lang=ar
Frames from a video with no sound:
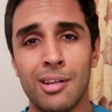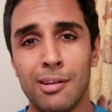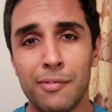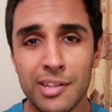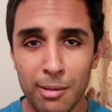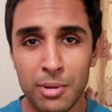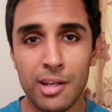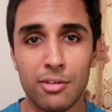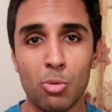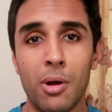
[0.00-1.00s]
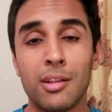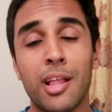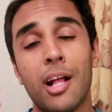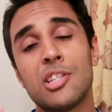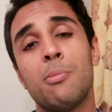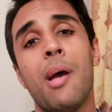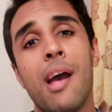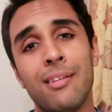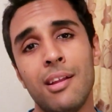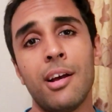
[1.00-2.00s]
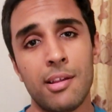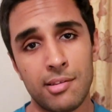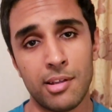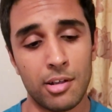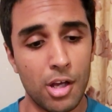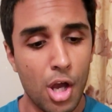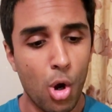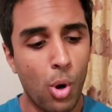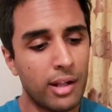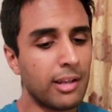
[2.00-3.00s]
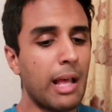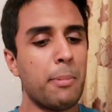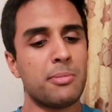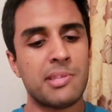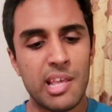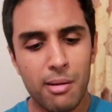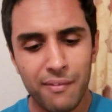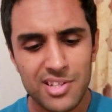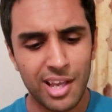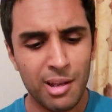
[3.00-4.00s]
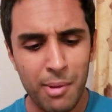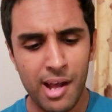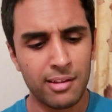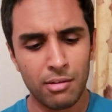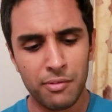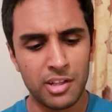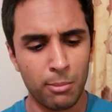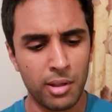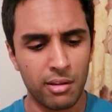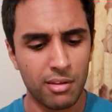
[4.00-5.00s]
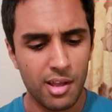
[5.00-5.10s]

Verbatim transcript: الفيتامينات وما غتدخلش المعادن اللي خاصينك وهذا كاع باش مزيان ما فيهش غير المعادن والفيتامينات